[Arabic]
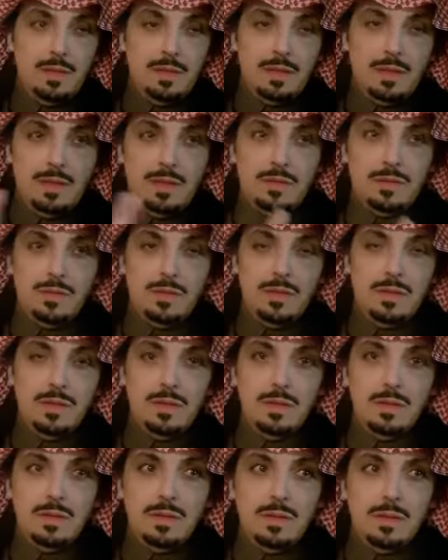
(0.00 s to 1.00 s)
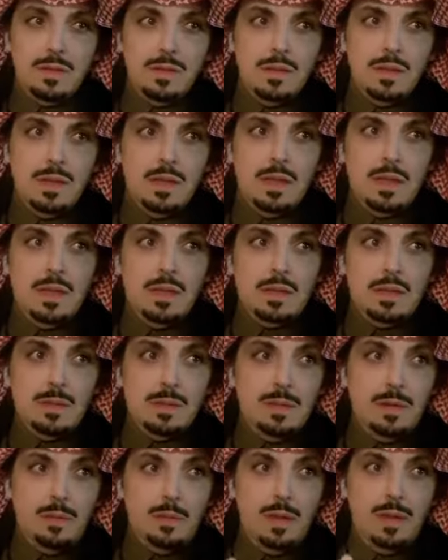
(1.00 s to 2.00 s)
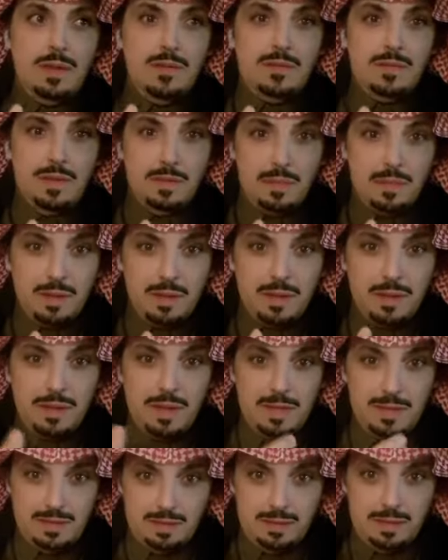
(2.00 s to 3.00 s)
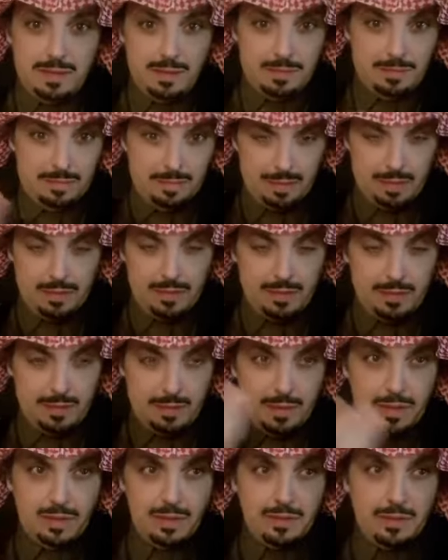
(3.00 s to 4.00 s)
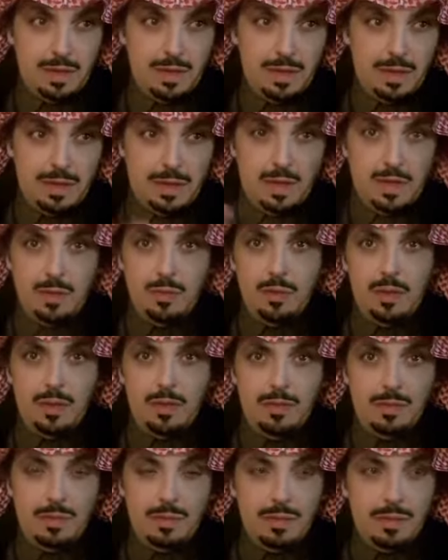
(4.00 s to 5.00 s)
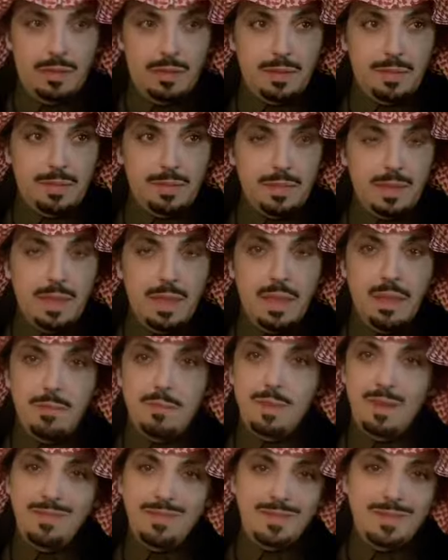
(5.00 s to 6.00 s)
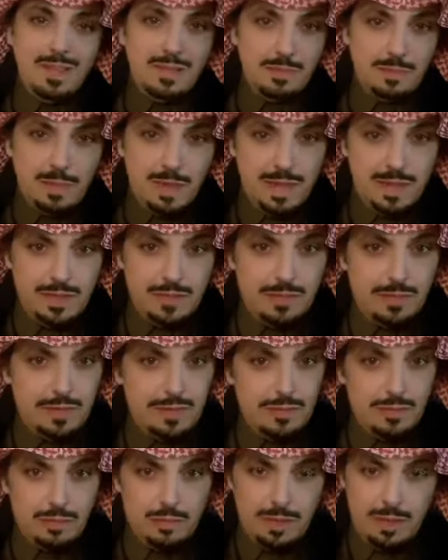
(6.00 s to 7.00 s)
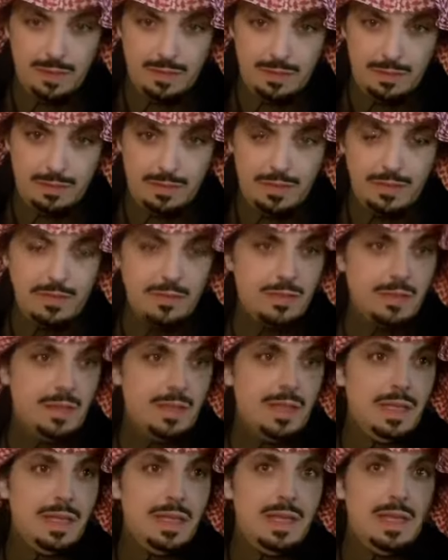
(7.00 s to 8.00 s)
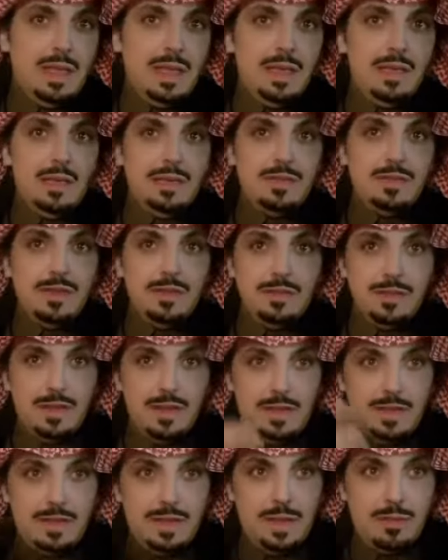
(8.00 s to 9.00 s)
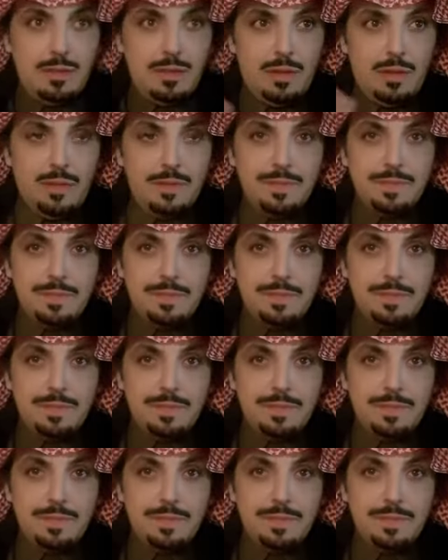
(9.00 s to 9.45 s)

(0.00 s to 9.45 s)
انزل طيب انا واقف قبلك اذا انت فرضتها بهذا انا انا واقف قبلك ما في شيء اسمه ليدي فيرست وما ليدي فيرست اذا الشخص اللي قدامك